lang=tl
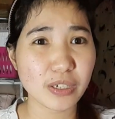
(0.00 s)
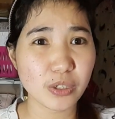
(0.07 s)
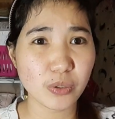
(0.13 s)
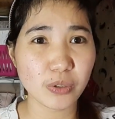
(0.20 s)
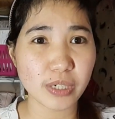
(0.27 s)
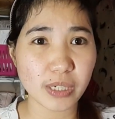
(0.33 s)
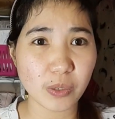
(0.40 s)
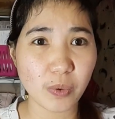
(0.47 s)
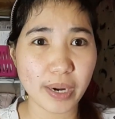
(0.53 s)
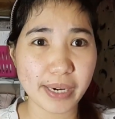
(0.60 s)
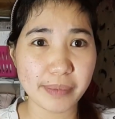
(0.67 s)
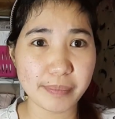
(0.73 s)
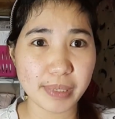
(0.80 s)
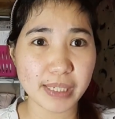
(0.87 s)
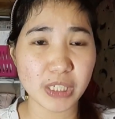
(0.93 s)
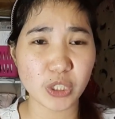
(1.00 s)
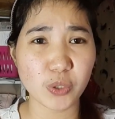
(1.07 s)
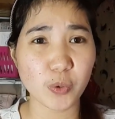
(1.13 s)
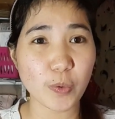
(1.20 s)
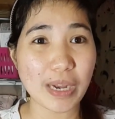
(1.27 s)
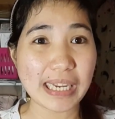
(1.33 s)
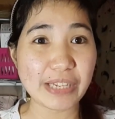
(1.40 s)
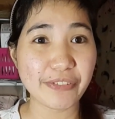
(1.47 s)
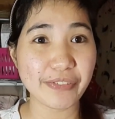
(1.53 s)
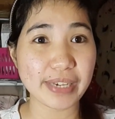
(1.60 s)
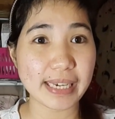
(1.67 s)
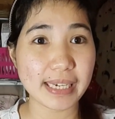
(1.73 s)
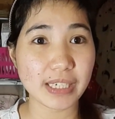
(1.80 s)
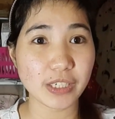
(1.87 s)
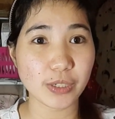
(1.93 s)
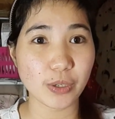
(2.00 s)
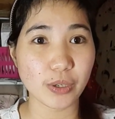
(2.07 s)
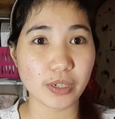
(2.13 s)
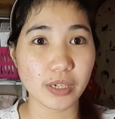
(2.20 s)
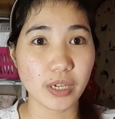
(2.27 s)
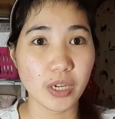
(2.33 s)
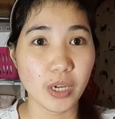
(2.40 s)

ko yung requirements, yung qualification.